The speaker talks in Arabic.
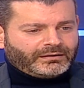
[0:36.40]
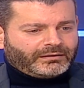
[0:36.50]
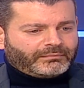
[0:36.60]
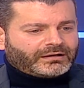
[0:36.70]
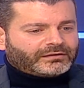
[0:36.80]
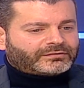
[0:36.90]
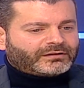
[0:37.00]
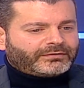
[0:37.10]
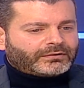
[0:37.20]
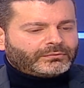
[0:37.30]
منع
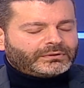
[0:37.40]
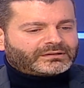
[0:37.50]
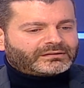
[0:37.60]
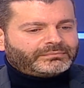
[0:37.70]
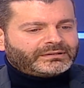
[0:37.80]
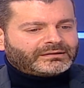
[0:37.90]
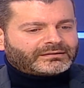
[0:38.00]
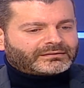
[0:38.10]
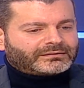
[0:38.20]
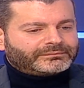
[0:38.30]
السفر هو
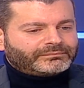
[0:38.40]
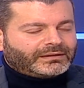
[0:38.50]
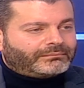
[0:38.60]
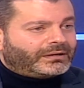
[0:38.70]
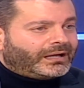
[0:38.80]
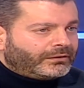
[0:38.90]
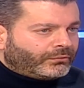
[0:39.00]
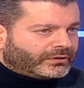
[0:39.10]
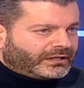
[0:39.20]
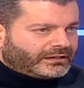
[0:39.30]
تدبير
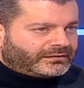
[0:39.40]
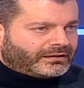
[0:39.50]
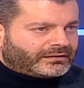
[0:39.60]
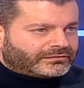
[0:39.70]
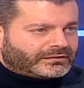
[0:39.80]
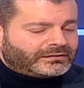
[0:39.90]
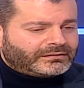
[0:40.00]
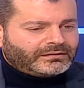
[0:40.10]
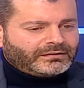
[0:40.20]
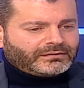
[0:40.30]
بالقانون احترازي
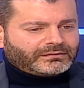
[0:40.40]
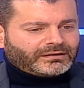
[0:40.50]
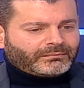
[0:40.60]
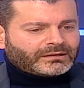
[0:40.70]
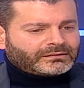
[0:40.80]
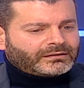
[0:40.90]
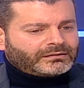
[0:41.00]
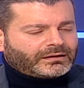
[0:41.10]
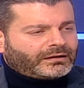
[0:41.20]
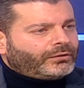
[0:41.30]
ضمانا
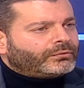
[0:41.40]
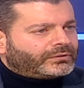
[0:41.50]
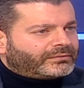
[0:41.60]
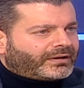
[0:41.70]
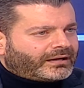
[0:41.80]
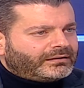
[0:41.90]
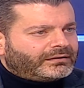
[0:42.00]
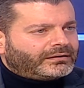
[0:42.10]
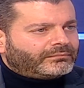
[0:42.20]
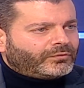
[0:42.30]
لحقوق
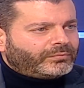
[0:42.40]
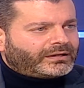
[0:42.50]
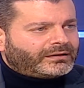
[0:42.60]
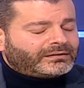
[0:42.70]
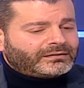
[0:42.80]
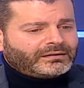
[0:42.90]
معينه ممكن